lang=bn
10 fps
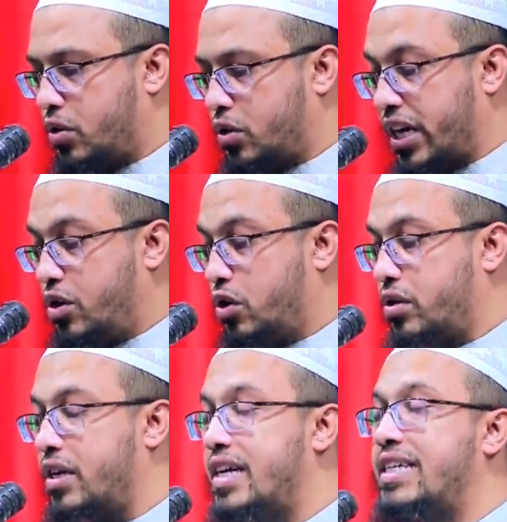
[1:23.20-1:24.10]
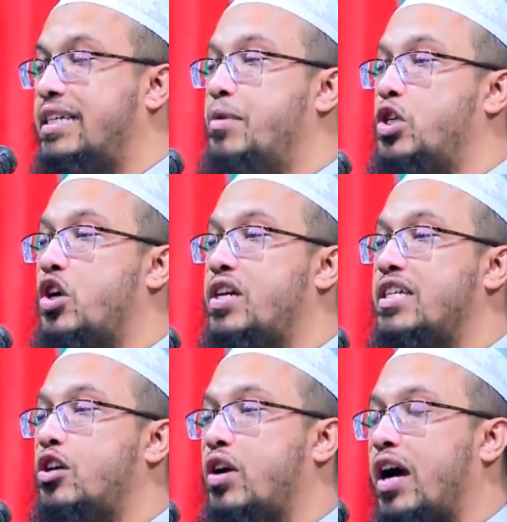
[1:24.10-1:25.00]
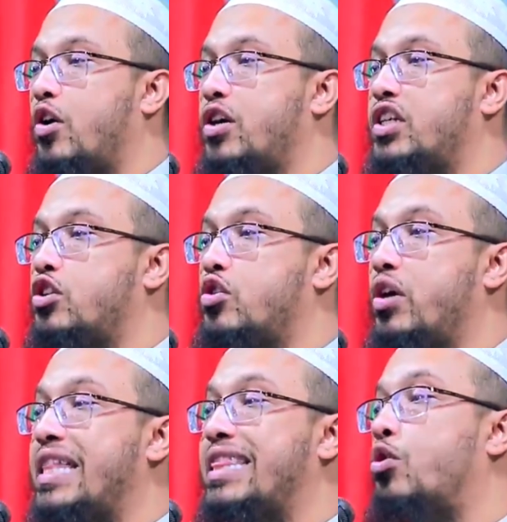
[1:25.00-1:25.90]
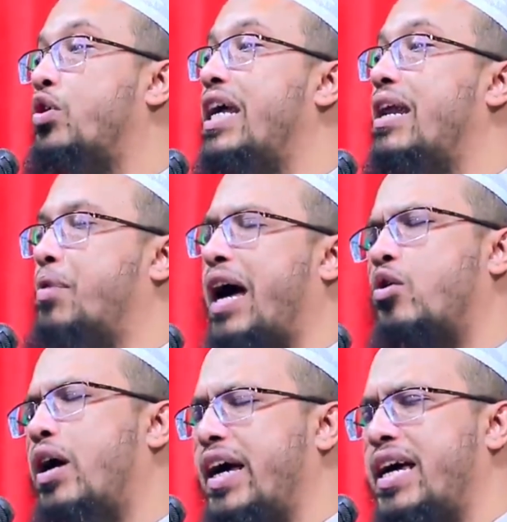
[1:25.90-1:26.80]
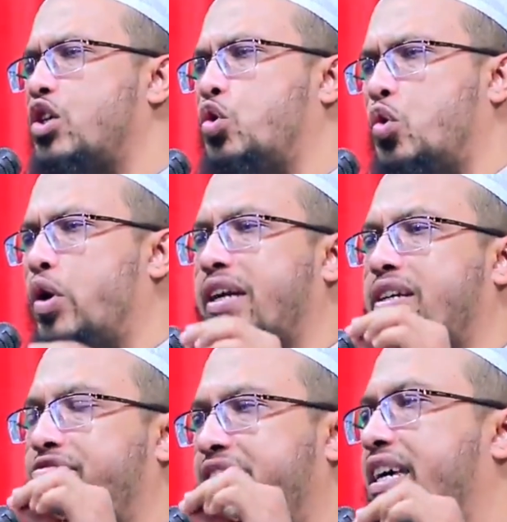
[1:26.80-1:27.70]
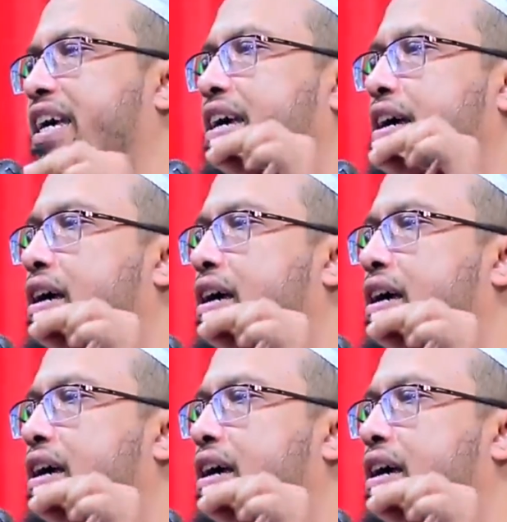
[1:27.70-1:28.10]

তো যাই হোক সে বিষয়টা যেন না হয় সেজন্য এই তাউকিল আরও এখানে সূক্ষ্ম একটা ফেকি